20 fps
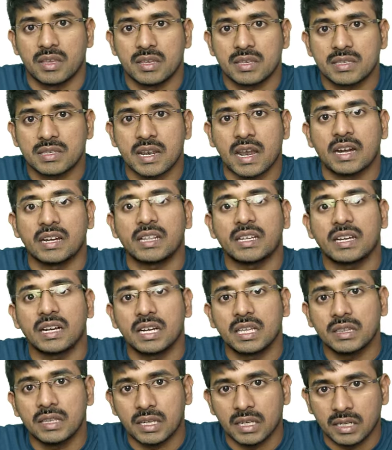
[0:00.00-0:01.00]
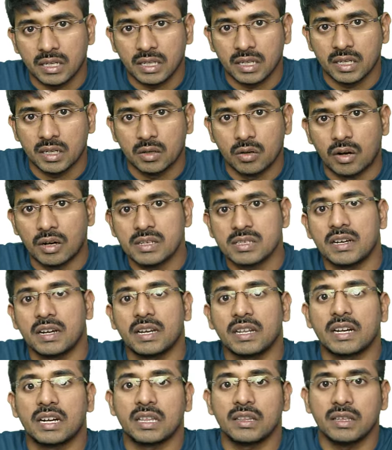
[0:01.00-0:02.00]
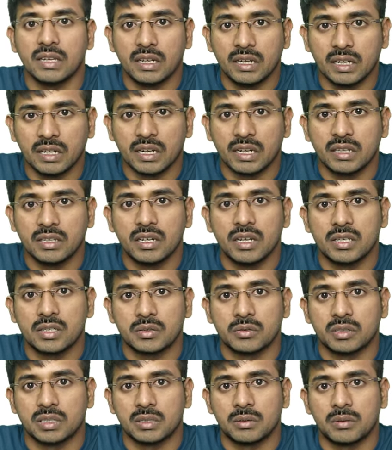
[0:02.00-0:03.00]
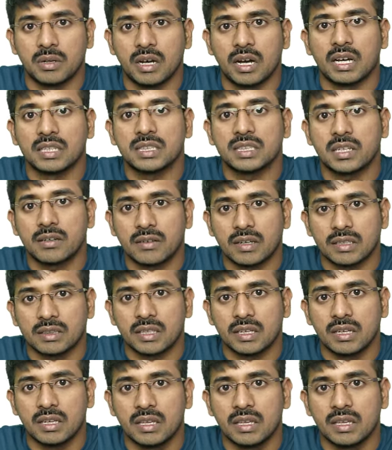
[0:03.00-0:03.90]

స్టాటిక్ అనేది ఏంటి నాన్ స్టాటిక్ అనేది ఏంటి అనేది నేర్చుకుందాం ఆ తర్వాత